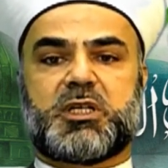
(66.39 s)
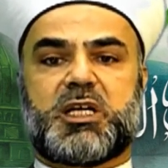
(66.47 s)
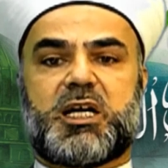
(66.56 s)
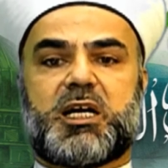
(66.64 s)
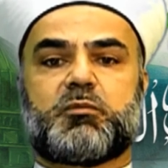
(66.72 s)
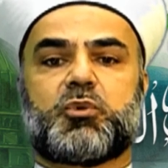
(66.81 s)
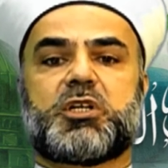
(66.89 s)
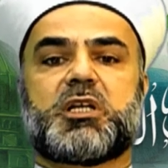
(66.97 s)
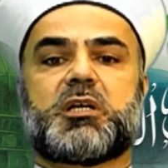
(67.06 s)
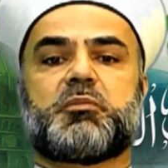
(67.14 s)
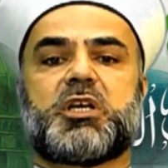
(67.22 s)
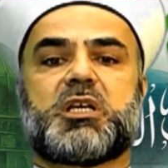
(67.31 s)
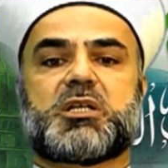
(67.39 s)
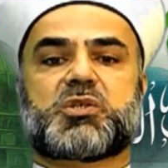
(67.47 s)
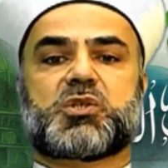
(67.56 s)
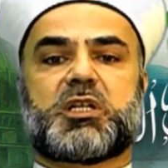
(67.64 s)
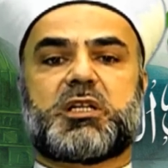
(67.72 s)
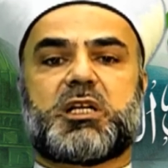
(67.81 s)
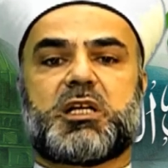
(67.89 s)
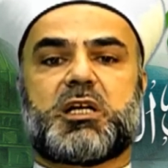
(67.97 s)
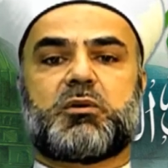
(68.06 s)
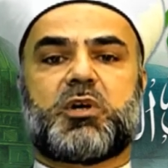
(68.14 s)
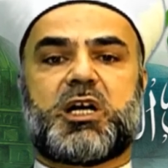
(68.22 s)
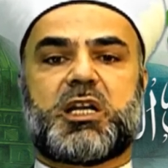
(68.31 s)
عم النبي صلى
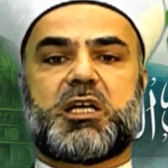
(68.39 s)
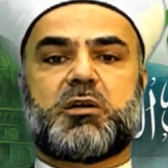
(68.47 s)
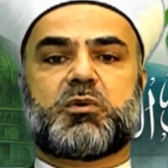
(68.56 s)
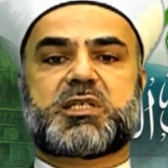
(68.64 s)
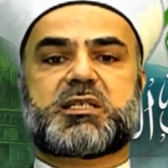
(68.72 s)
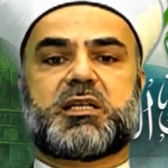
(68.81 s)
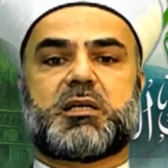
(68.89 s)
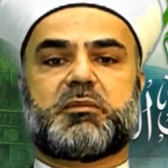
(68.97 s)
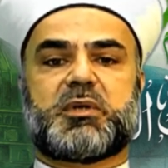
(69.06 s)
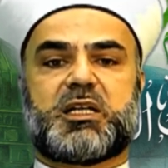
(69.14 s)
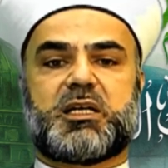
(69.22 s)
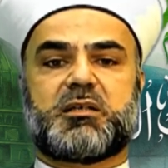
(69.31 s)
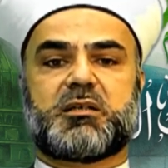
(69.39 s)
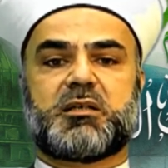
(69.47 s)
الله عليه وسلم له